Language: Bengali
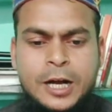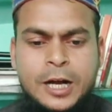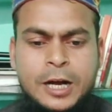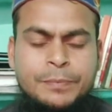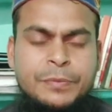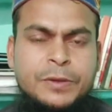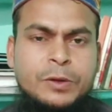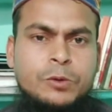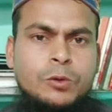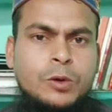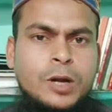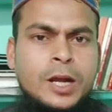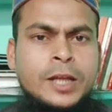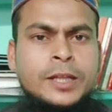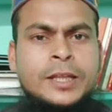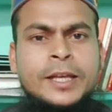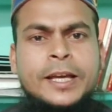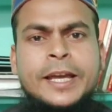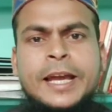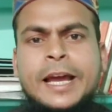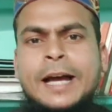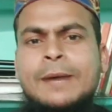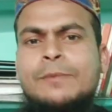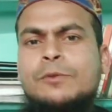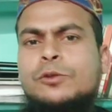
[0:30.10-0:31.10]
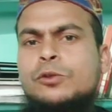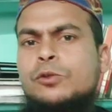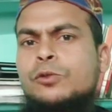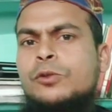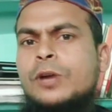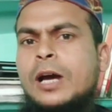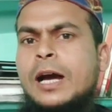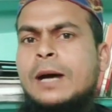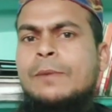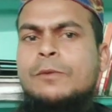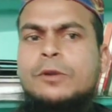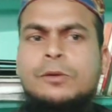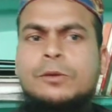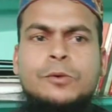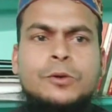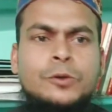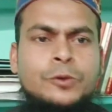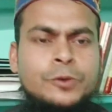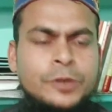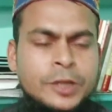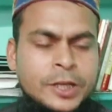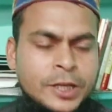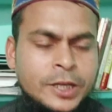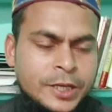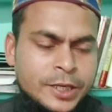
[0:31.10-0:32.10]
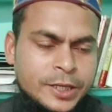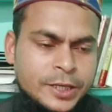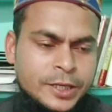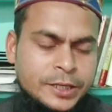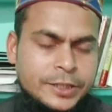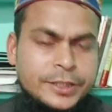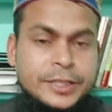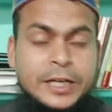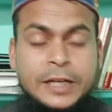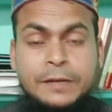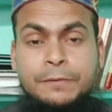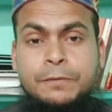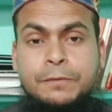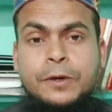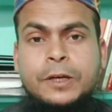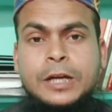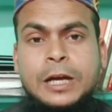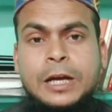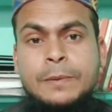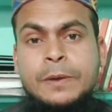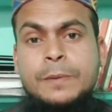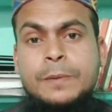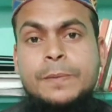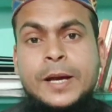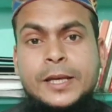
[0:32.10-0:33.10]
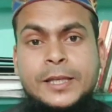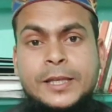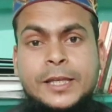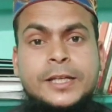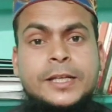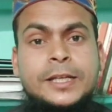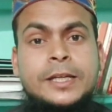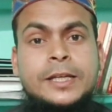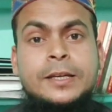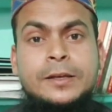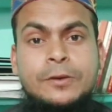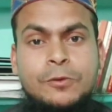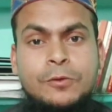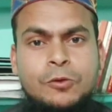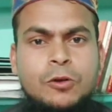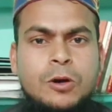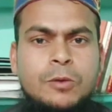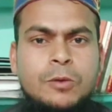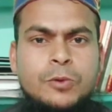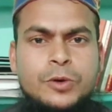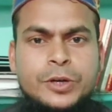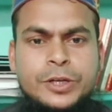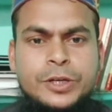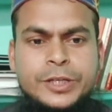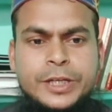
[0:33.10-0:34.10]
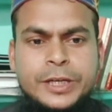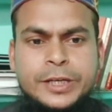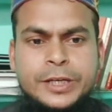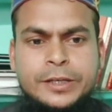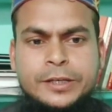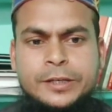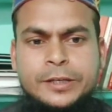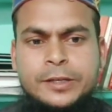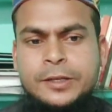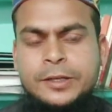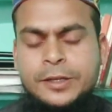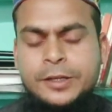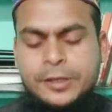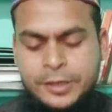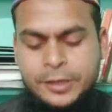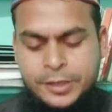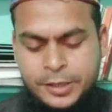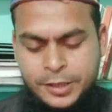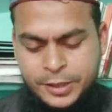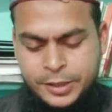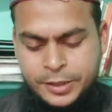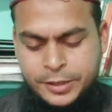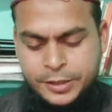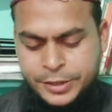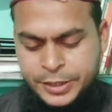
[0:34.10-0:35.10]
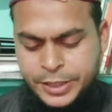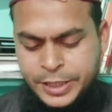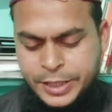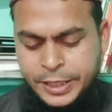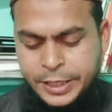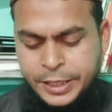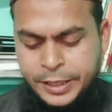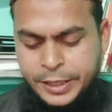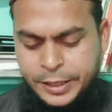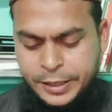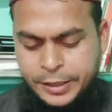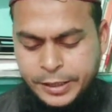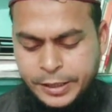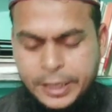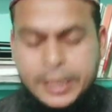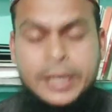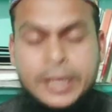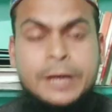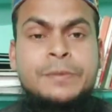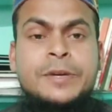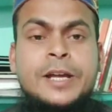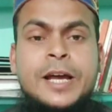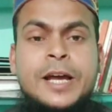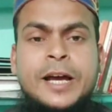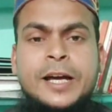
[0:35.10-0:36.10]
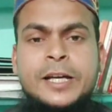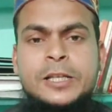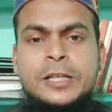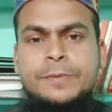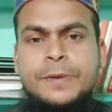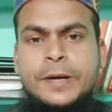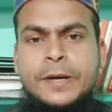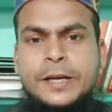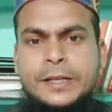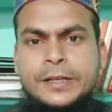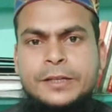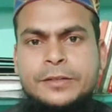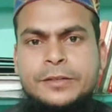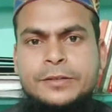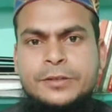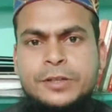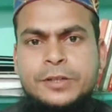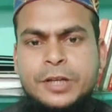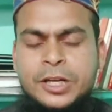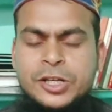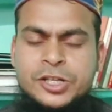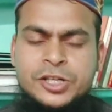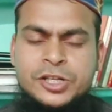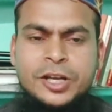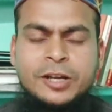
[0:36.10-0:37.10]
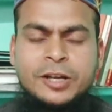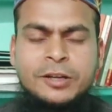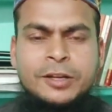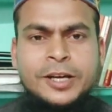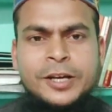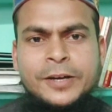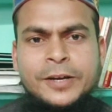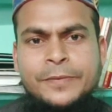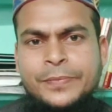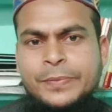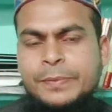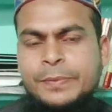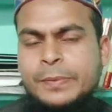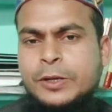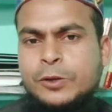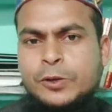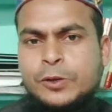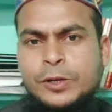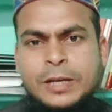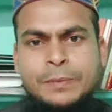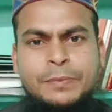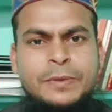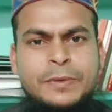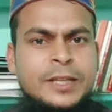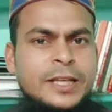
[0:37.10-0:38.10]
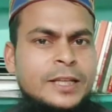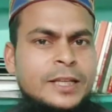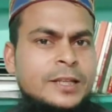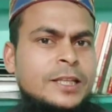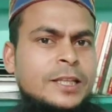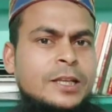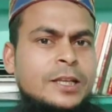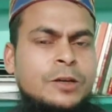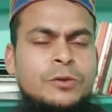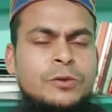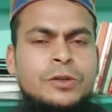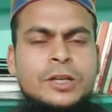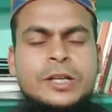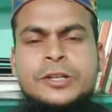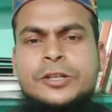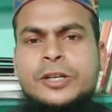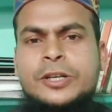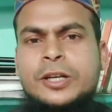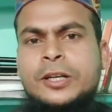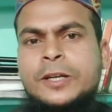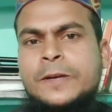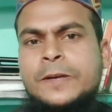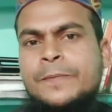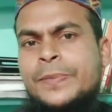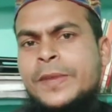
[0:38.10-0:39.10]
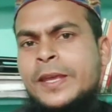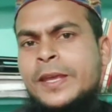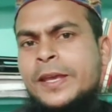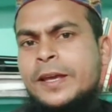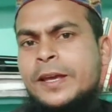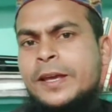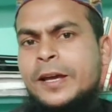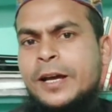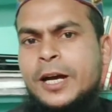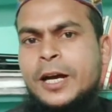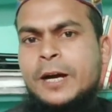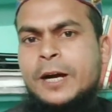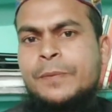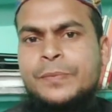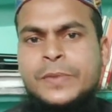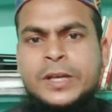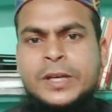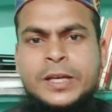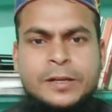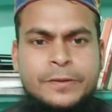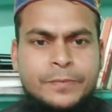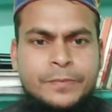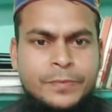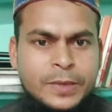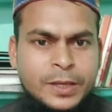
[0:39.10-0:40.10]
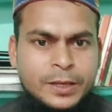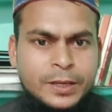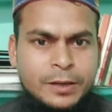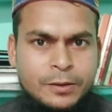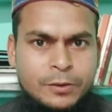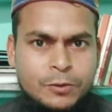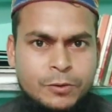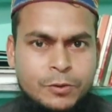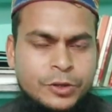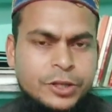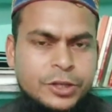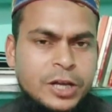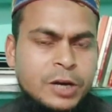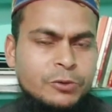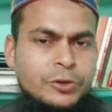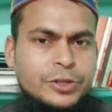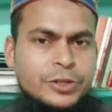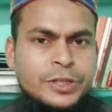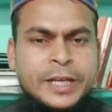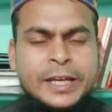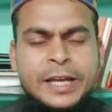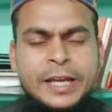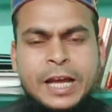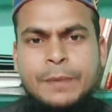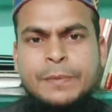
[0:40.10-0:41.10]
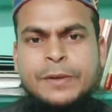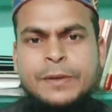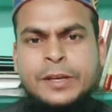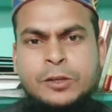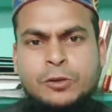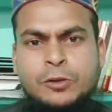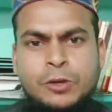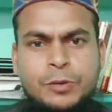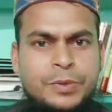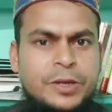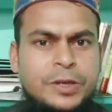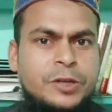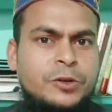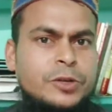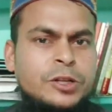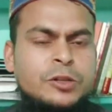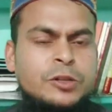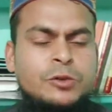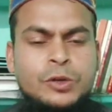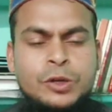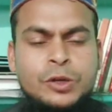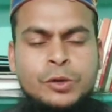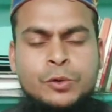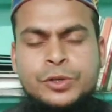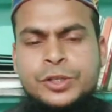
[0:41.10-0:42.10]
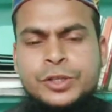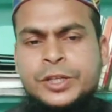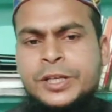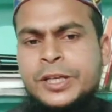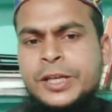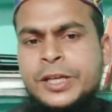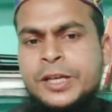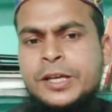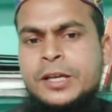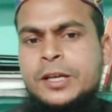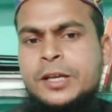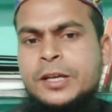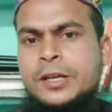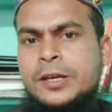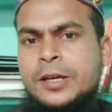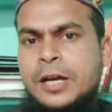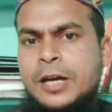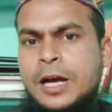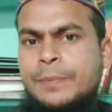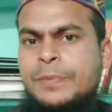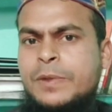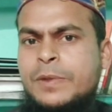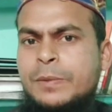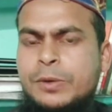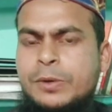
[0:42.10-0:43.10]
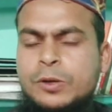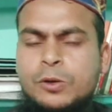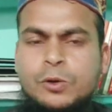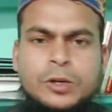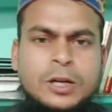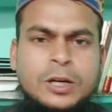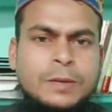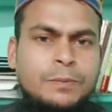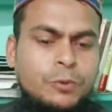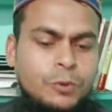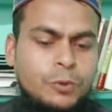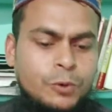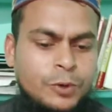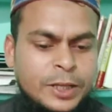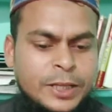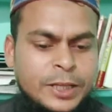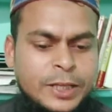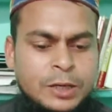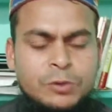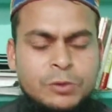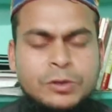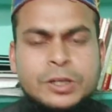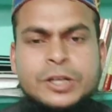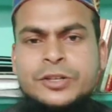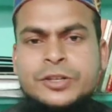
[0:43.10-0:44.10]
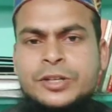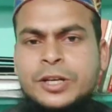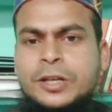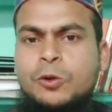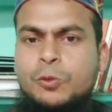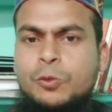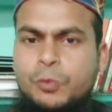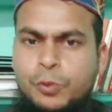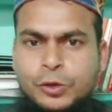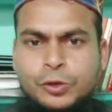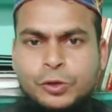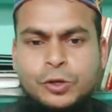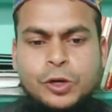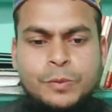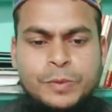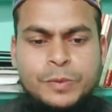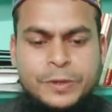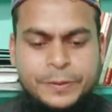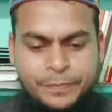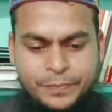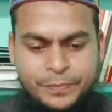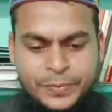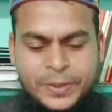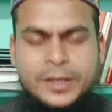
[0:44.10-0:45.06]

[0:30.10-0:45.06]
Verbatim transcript: আপনি কোরআন থেকে এমন কোনো আমল বলুন যার ফলে আমার ব্যথাটি কম হয়ে যায় জি এমডি আকাশ ভাই ইনশাল্লাহ ভিডিওটি আপনি দেখতে থাকুন ইনশাল্লাহ আপনার কথা অনুযায়ী আমি কিন্তু এই ভিডিওটি তৈরি করছি আপনি ভিডিওটা পুরোটাই দেখুন ইনশাল্লাহ উপকৃত হবেন